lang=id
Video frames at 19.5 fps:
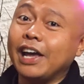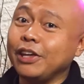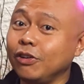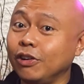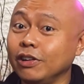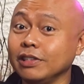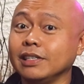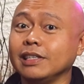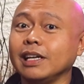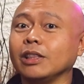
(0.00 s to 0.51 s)

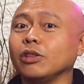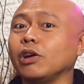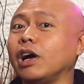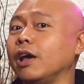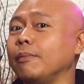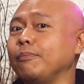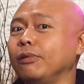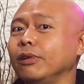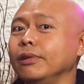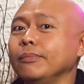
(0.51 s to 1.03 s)
iOS atau
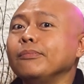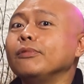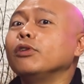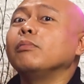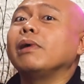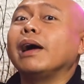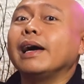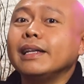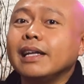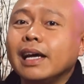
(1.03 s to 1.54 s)
iPhone
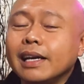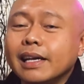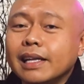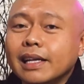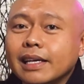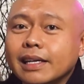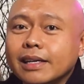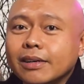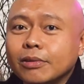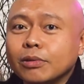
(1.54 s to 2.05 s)
belum ada
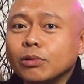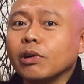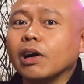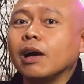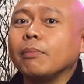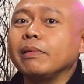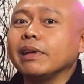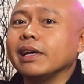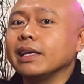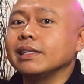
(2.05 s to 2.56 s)
nih untuk
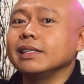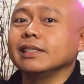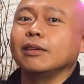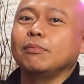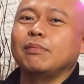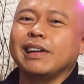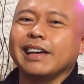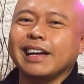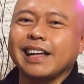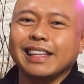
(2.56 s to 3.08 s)
aplikasi
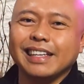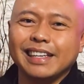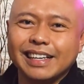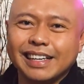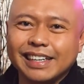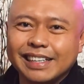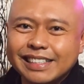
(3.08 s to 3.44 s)
teman K3